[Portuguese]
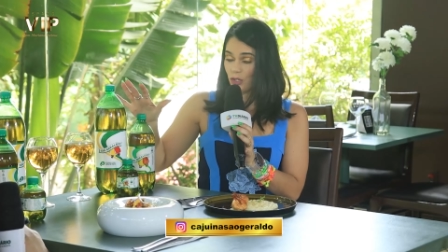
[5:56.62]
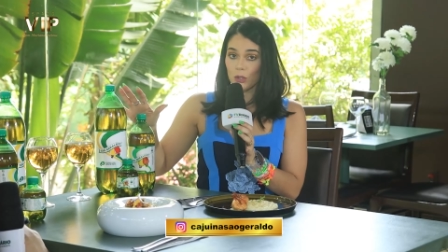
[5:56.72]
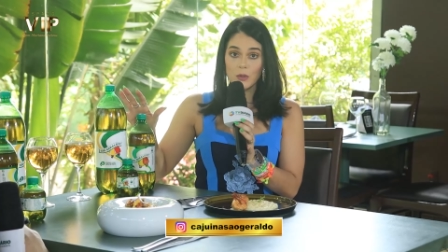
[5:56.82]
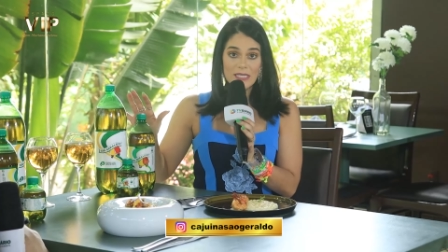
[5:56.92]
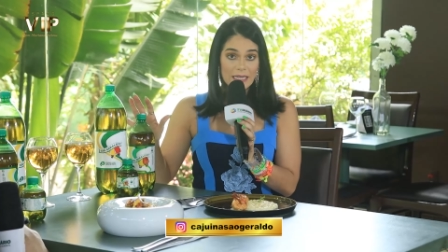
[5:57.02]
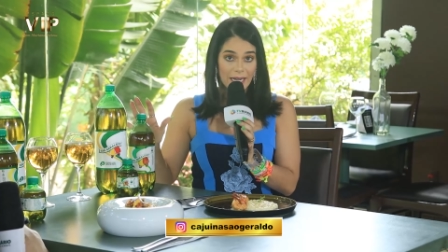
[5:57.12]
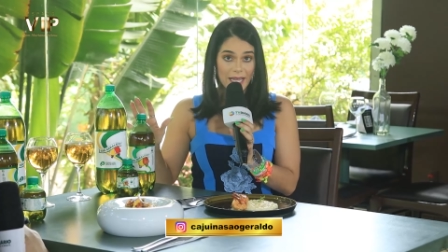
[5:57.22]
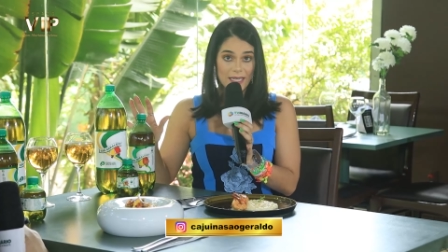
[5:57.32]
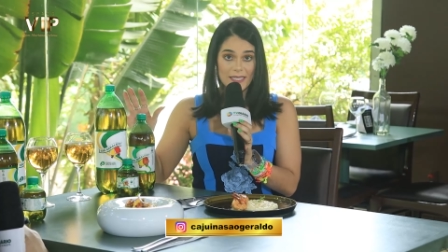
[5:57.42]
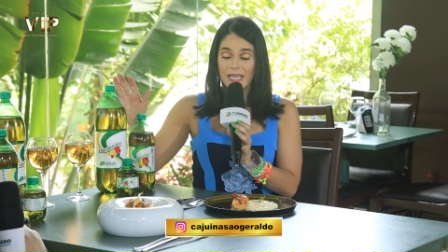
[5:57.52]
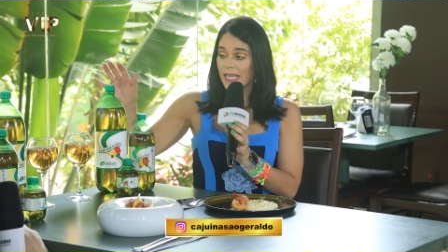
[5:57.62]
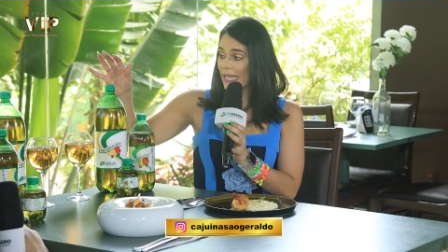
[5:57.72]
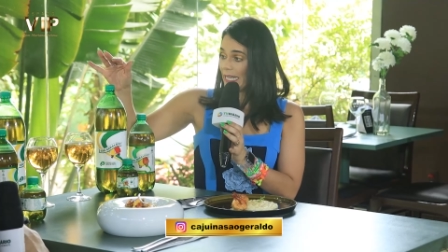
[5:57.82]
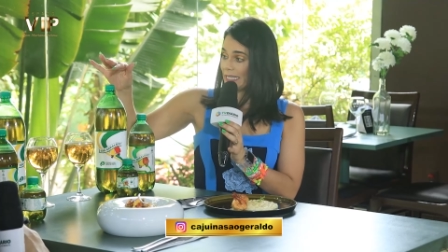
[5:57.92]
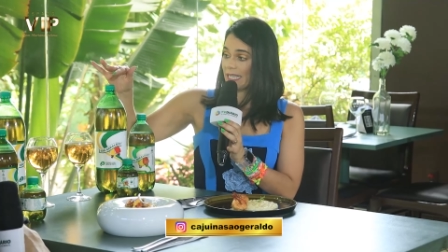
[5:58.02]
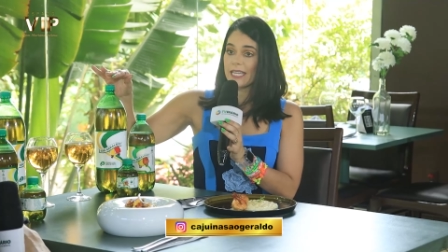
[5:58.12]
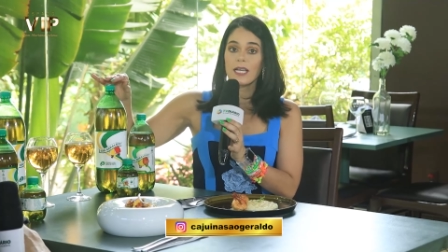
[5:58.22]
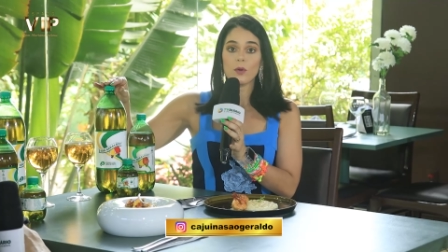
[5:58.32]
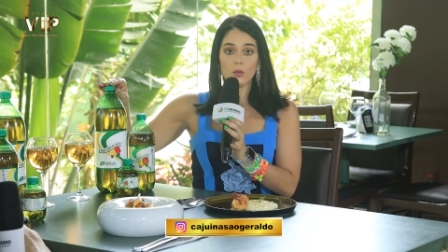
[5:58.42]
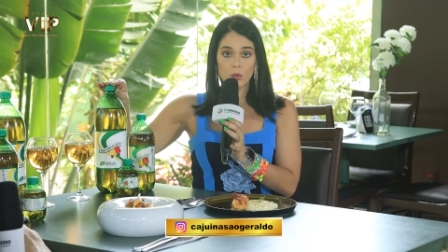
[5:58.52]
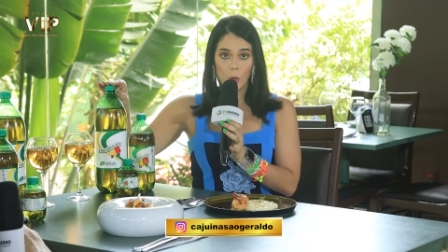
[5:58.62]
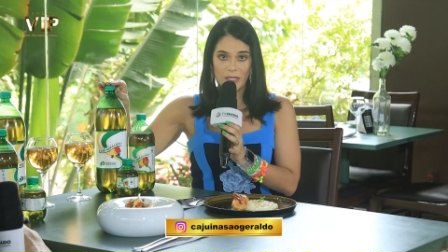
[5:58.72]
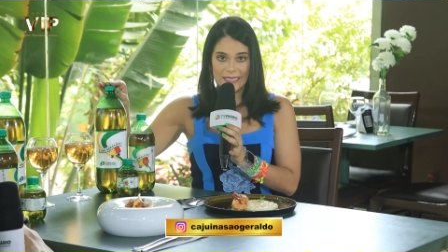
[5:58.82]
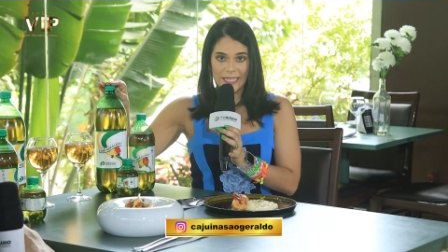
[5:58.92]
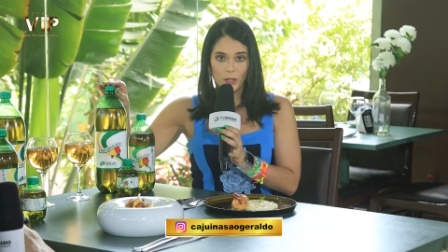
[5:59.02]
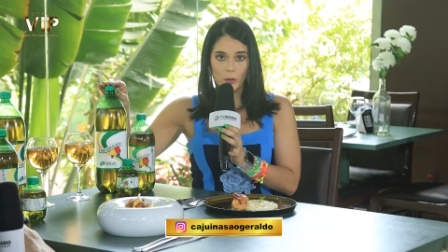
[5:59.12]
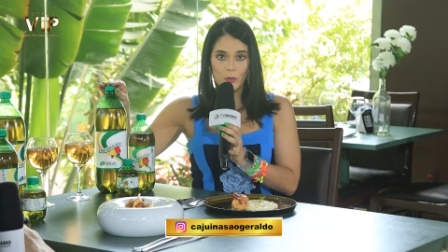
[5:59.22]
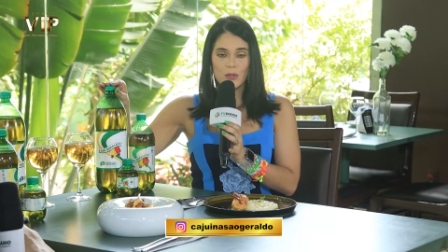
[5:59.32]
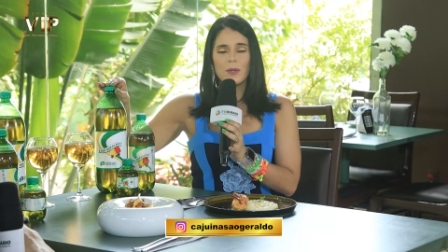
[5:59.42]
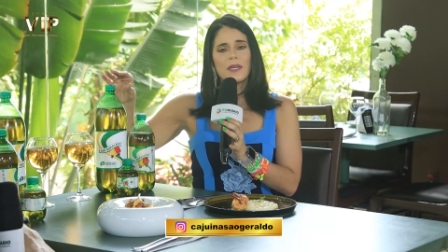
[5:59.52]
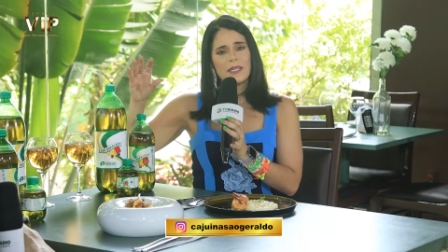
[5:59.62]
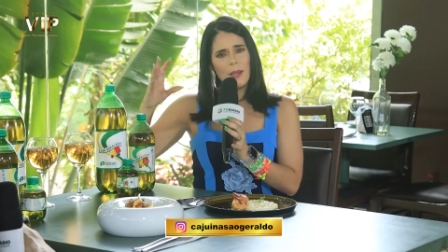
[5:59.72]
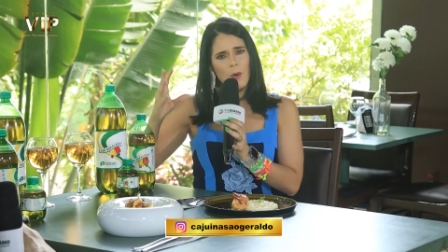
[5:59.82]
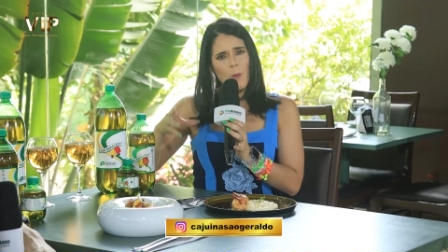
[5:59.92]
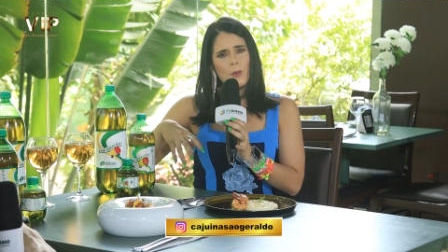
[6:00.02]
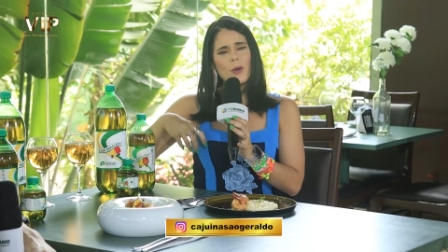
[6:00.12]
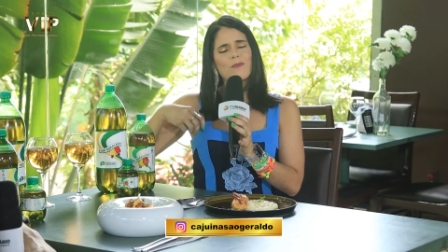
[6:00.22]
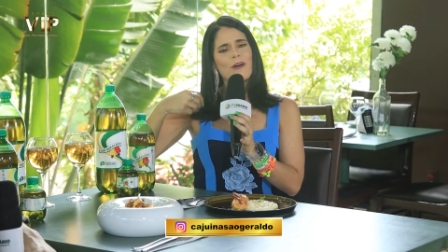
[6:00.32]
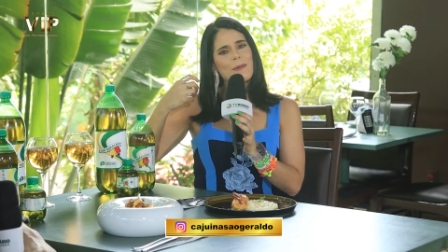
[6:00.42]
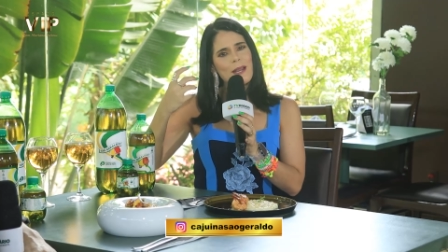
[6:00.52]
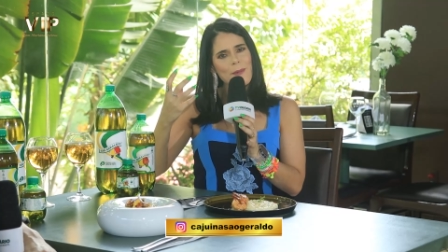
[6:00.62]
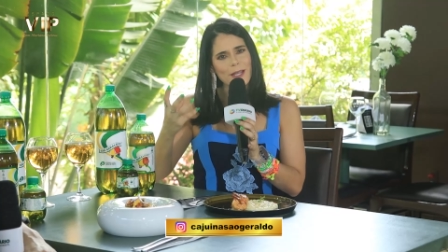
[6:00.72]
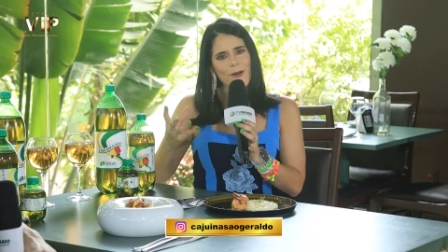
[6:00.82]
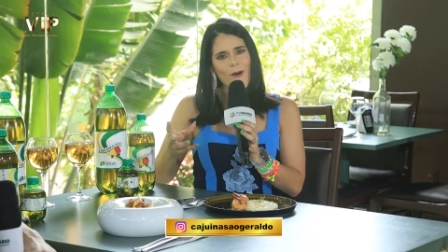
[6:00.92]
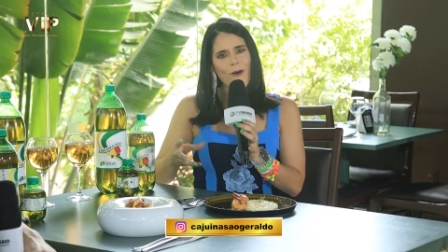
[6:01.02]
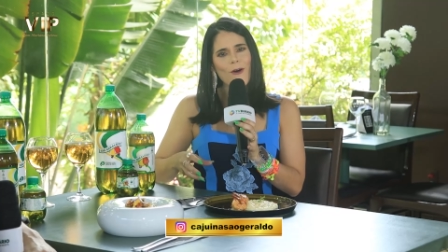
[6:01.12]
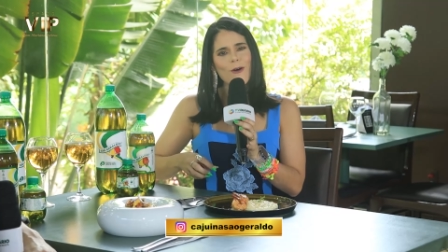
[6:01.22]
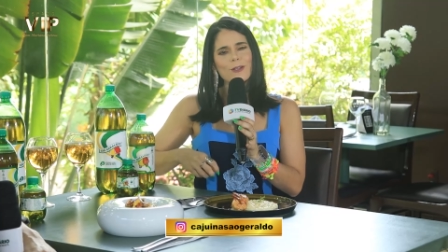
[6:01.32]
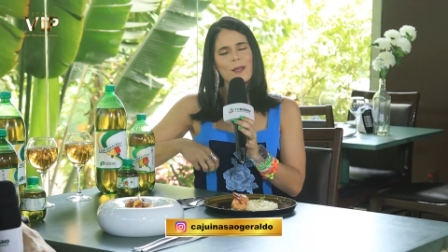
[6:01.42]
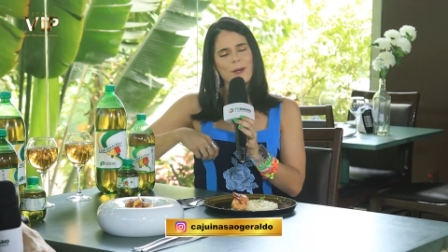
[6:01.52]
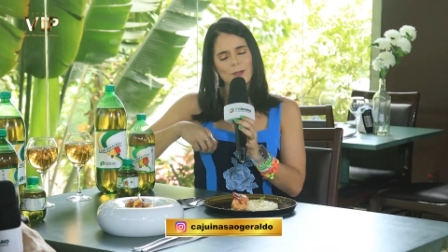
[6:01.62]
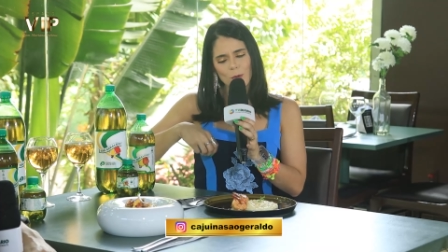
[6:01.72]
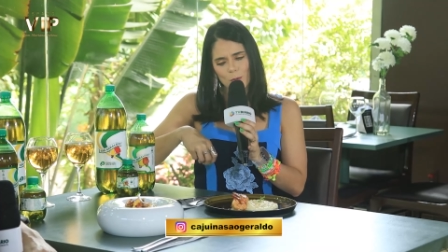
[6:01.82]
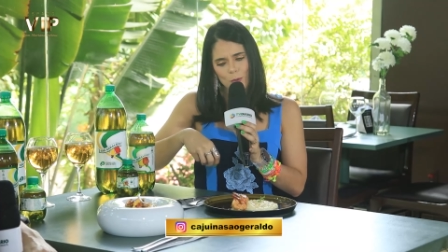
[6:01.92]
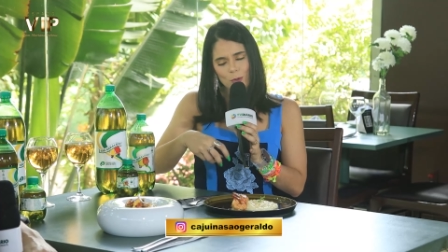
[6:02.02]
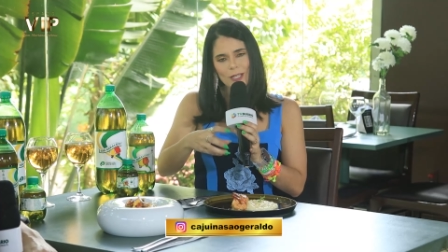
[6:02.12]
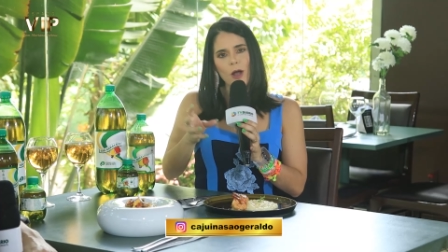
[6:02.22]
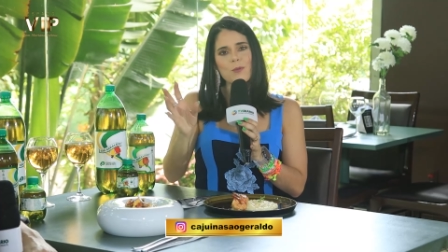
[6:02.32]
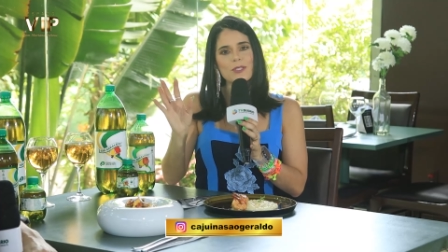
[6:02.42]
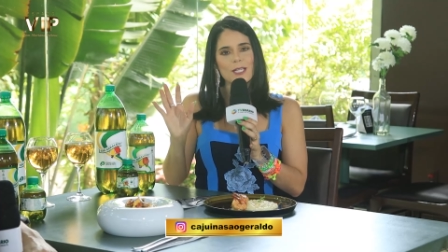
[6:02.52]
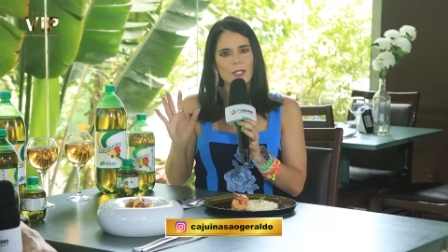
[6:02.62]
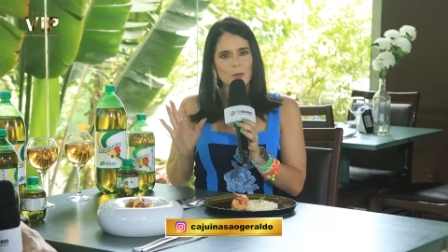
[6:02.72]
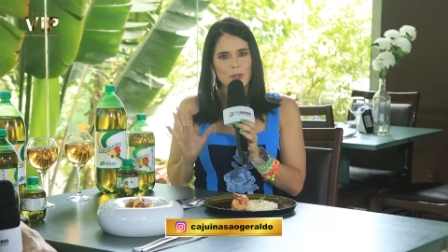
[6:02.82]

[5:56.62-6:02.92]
a gente trouxe três, que seria o 2 litros, que é bom para uma família maior, né, para todo mundo que está almoçando e